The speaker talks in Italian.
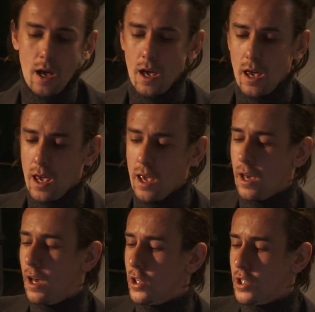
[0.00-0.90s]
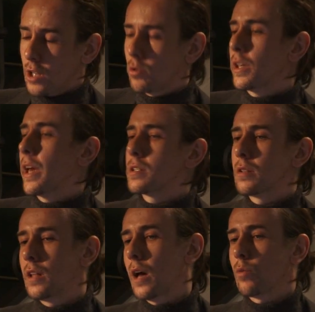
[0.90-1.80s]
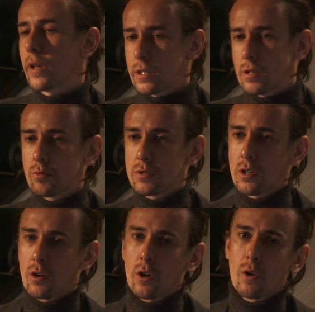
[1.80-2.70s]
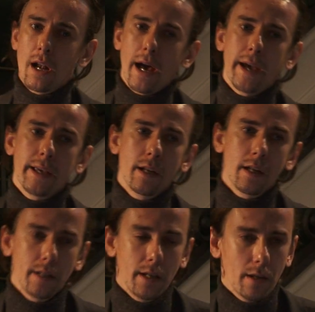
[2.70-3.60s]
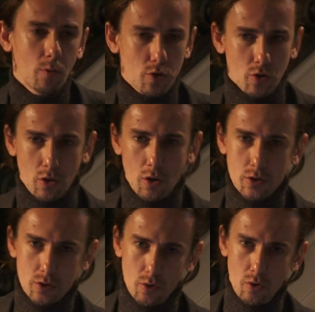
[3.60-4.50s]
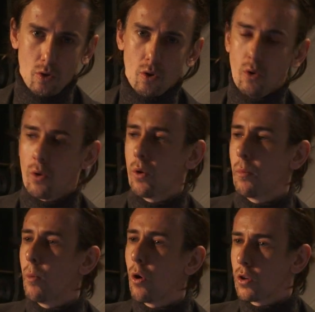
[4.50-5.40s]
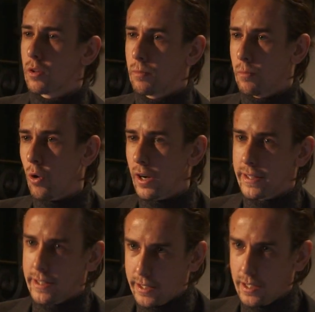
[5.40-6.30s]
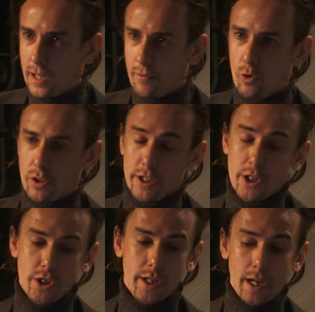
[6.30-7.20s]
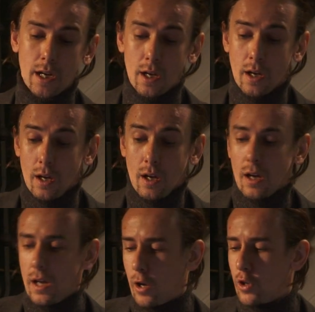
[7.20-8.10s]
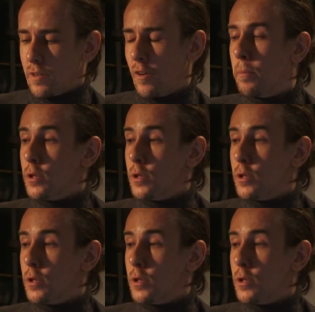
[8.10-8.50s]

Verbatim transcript: e eh, ci è stato chiesto di dare una restituzione online di questo grosso mole, mole di lavoro e di ricerca la cosa mi ha un po'